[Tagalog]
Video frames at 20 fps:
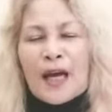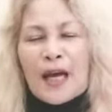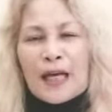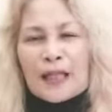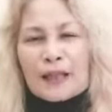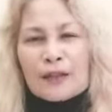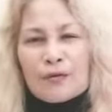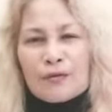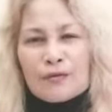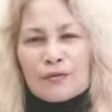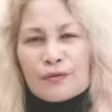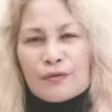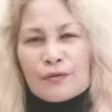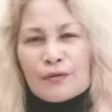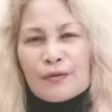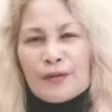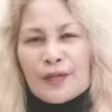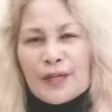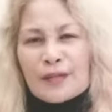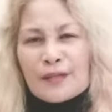At gusto
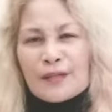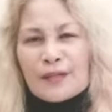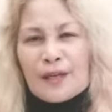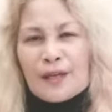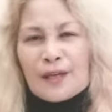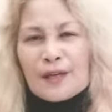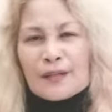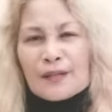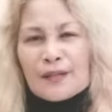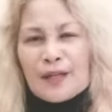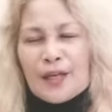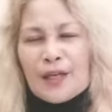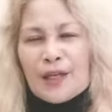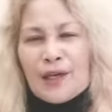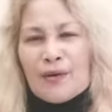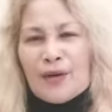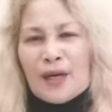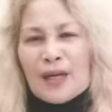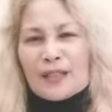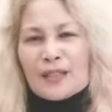kong i-share sa
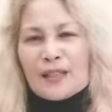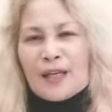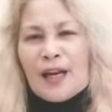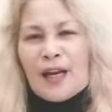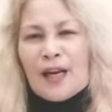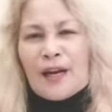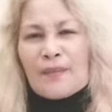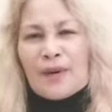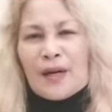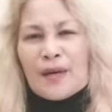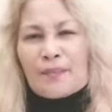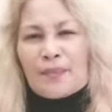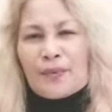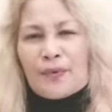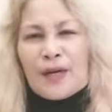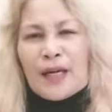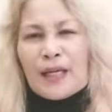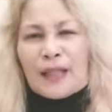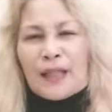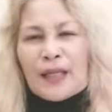inyo ang isa na naman
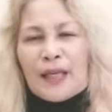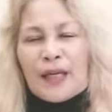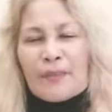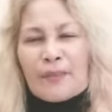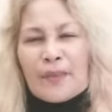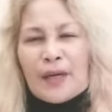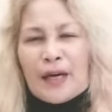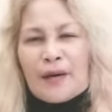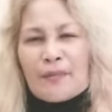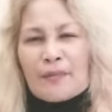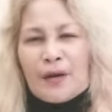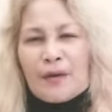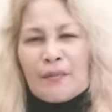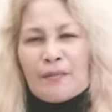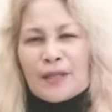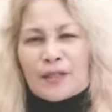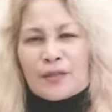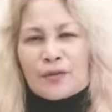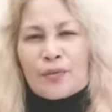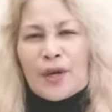po nating mga
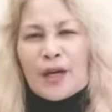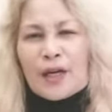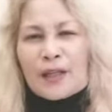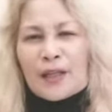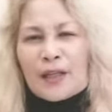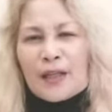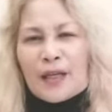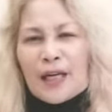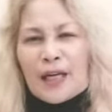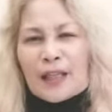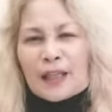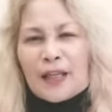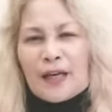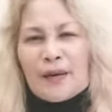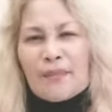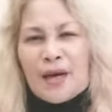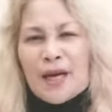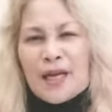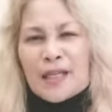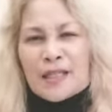pampaswerte at
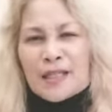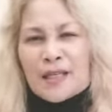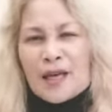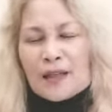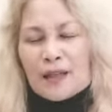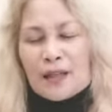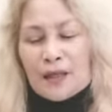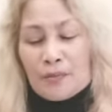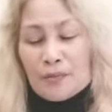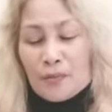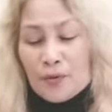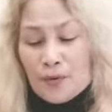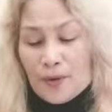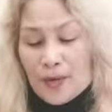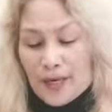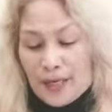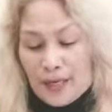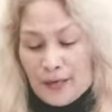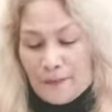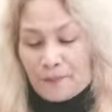gabay sa ating
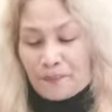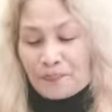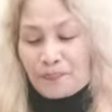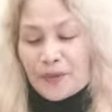buhay.